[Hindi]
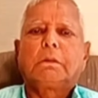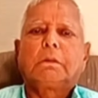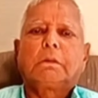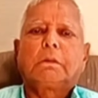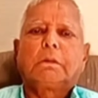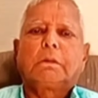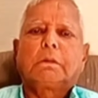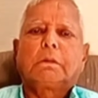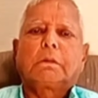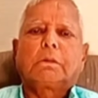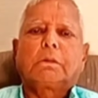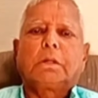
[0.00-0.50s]

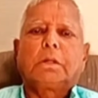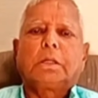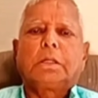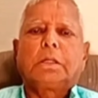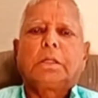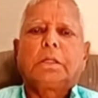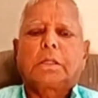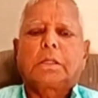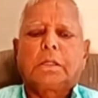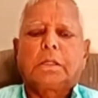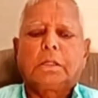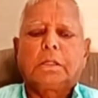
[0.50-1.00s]
कहीं ना
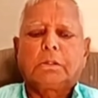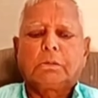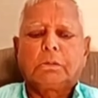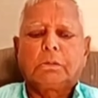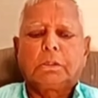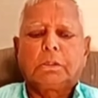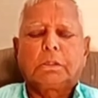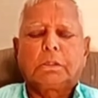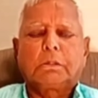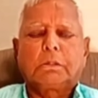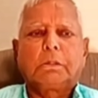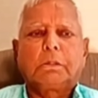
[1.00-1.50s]
कहीं कोई ना
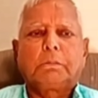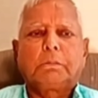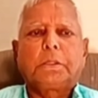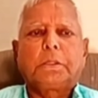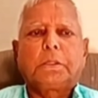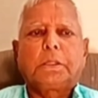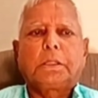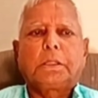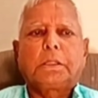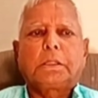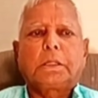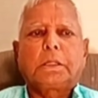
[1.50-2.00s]
कोई
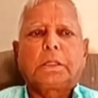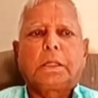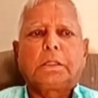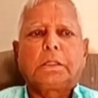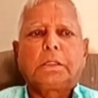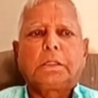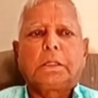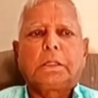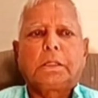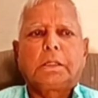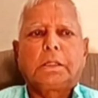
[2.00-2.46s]
पदाधिकारी है